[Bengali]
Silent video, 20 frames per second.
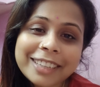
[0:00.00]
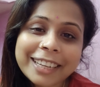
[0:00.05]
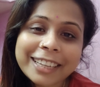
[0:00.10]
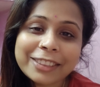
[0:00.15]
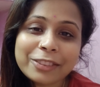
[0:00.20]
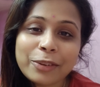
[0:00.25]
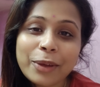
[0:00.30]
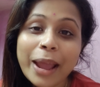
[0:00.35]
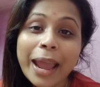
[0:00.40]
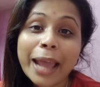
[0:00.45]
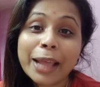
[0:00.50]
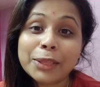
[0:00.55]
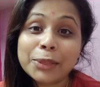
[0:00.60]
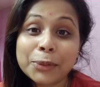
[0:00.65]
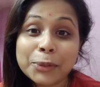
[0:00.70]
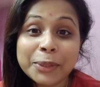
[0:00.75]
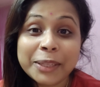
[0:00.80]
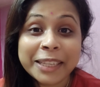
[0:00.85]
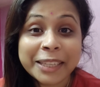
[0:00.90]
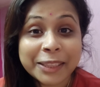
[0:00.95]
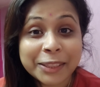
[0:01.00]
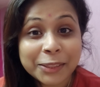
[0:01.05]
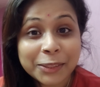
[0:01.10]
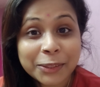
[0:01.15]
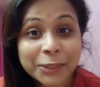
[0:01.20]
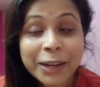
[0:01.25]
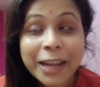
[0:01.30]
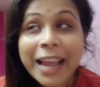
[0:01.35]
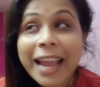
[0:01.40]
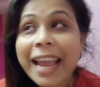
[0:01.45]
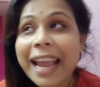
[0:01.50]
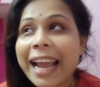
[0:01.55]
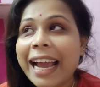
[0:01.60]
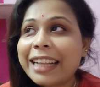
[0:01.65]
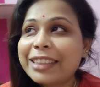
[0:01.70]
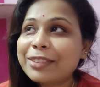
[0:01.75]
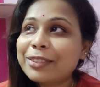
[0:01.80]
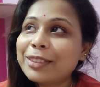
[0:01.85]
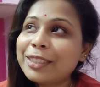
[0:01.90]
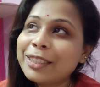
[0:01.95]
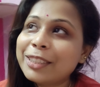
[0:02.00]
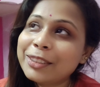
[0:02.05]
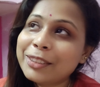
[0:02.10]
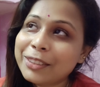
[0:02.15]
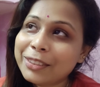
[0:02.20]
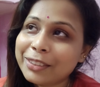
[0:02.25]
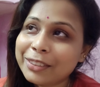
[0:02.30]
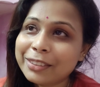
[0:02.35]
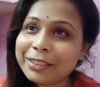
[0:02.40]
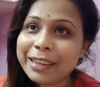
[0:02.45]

তো এতদিন তো এতদিন তো